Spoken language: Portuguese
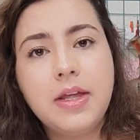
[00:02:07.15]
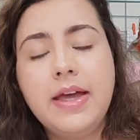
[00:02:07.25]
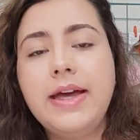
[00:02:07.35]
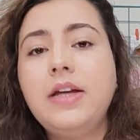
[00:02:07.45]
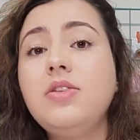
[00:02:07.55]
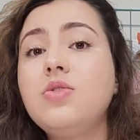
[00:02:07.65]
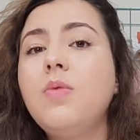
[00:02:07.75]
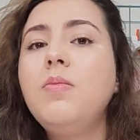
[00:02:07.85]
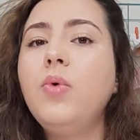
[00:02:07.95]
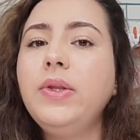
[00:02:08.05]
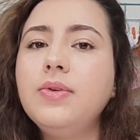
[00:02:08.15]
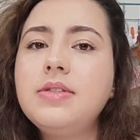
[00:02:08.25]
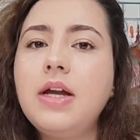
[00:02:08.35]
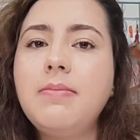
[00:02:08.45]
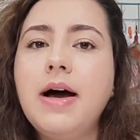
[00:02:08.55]
realizou muitos
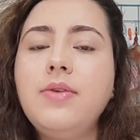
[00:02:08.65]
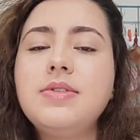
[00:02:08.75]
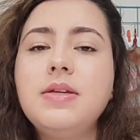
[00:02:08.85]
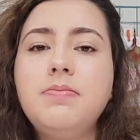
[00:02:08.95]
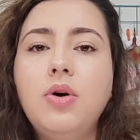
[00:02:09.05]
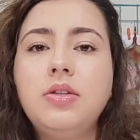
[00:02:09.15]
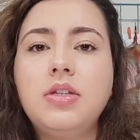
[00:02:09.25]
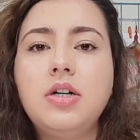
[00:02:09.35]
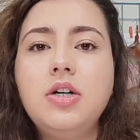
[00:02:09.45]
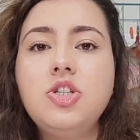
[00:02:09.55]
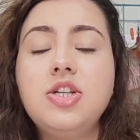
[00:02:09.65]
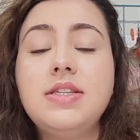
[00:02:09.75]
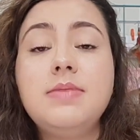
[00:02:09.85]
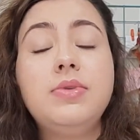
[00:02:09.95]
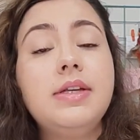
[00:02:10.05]
trabalhos importantes
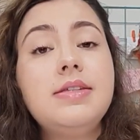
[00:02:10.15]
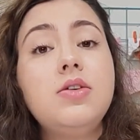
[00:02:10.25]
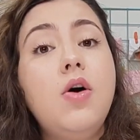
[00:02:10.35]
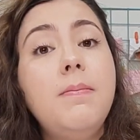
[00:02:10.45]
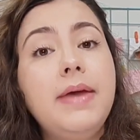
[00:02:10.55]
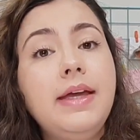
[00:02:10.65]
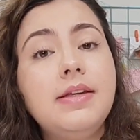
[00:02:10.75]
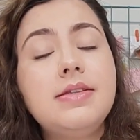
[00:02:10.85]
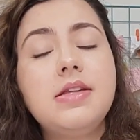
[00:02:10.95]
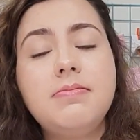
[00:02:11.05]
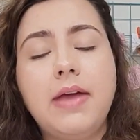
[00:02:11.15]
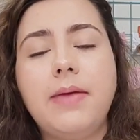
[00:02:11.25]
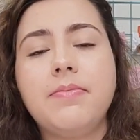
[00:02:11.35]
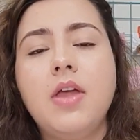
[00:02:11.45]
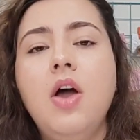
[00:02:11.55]
e muitas encomendas também.